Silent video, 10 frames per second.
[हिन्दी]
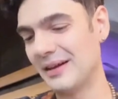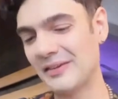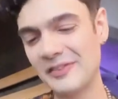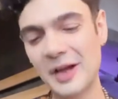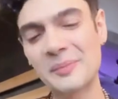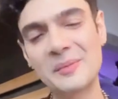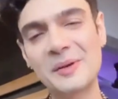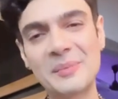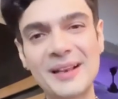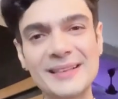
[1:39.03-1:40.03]
अभी हमने
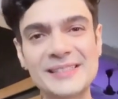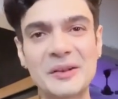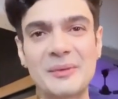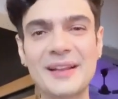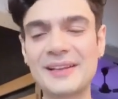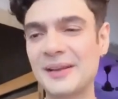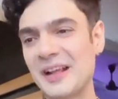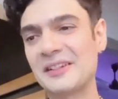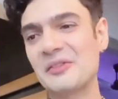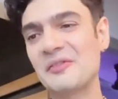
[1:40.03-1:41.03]
अपनी पहली सेल बनाई है
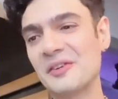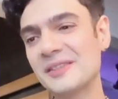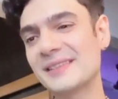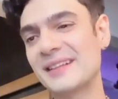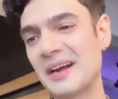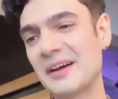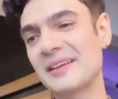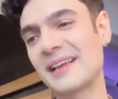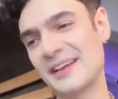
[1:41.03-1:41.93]
एंड द फर्स्ट ग्राहक